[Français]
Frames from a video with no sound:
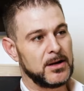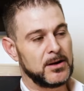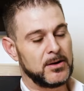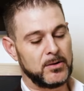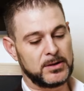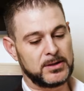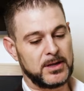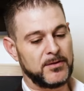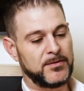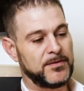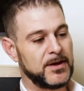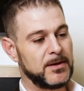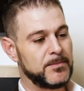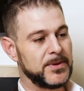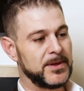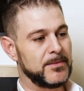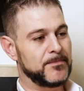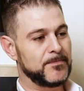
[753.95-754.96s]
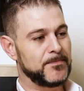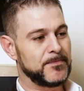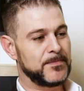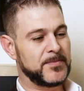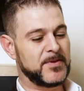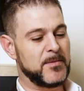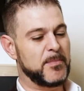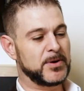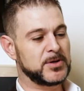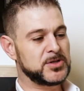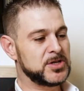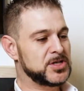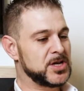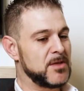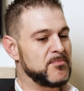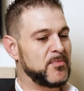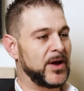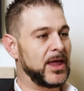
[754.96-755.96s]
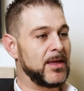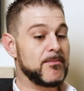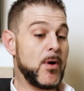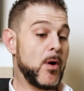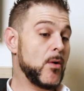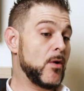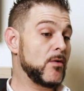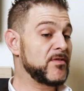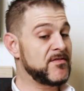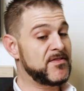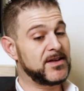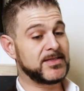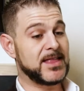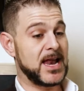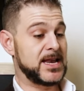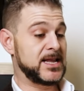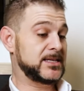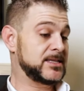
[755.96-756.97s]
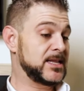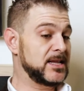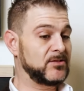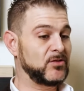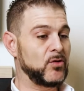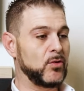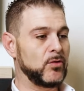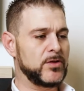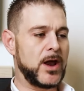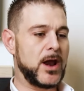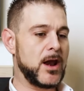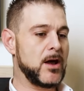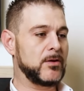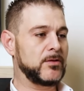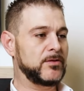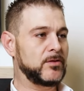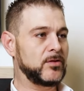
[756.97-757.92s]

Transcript: ou tes filles, puis c'est pas juste j'en poignée de bon, on va faire ta liste, let's go. Non, non, non.